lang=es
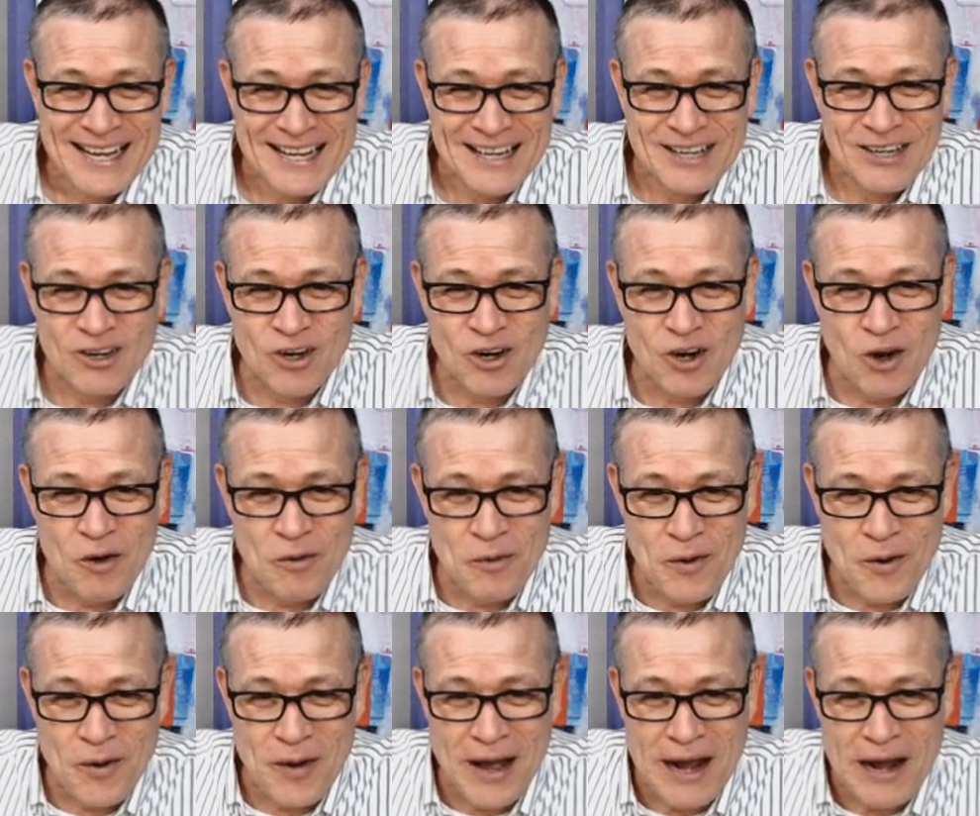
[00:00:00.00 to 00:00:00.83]

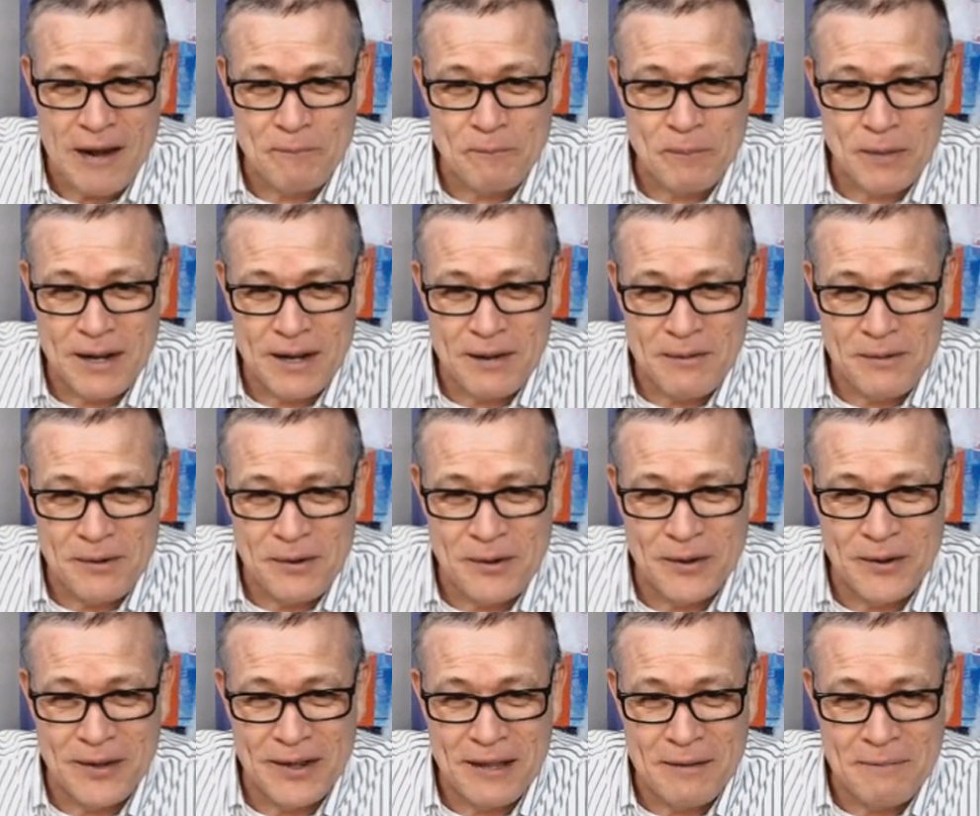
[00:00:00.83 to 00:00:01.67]
Robo al
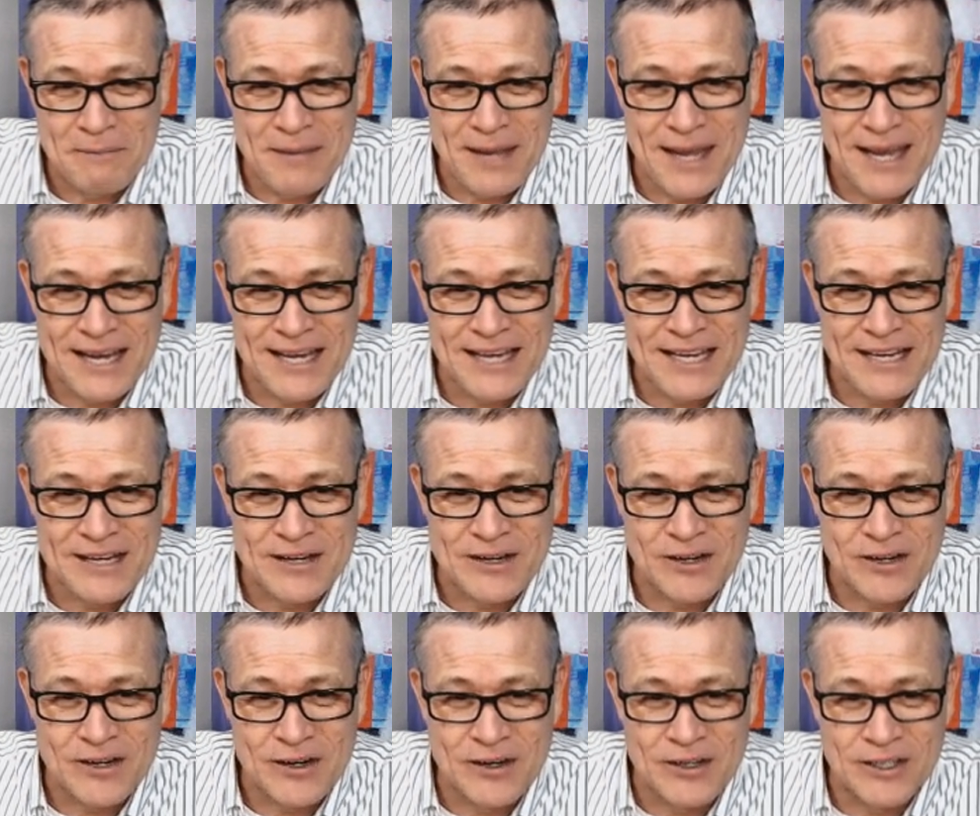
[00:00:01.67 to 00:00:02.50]
pueblo de
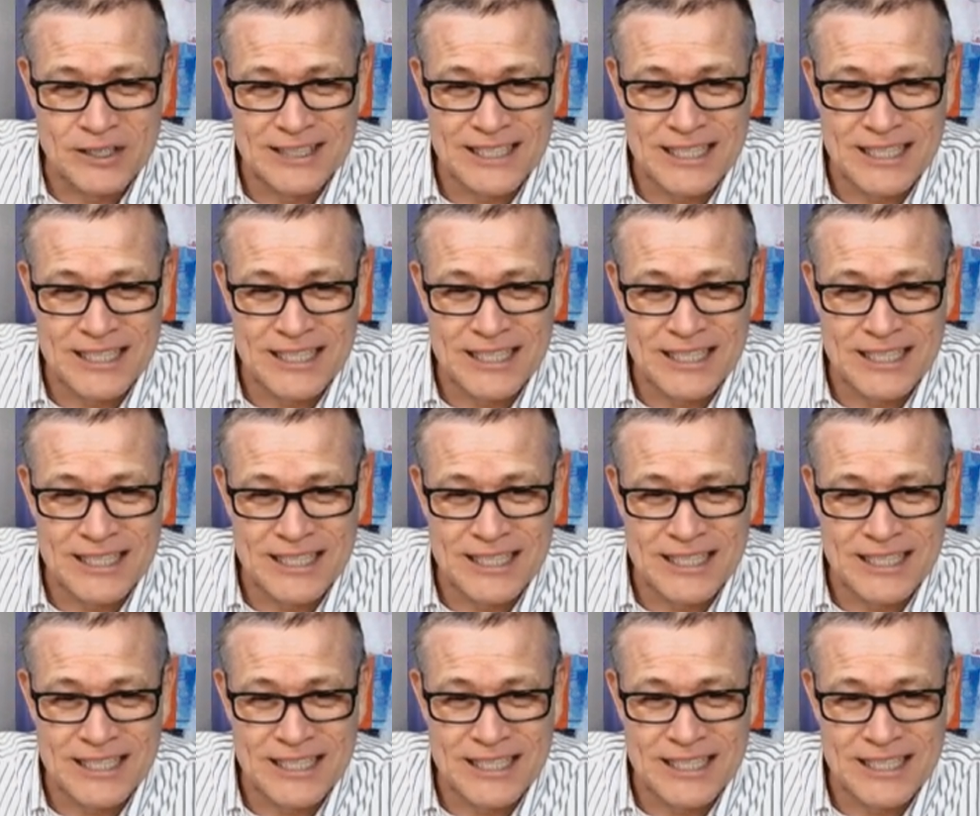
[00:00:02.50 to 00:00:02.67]
México,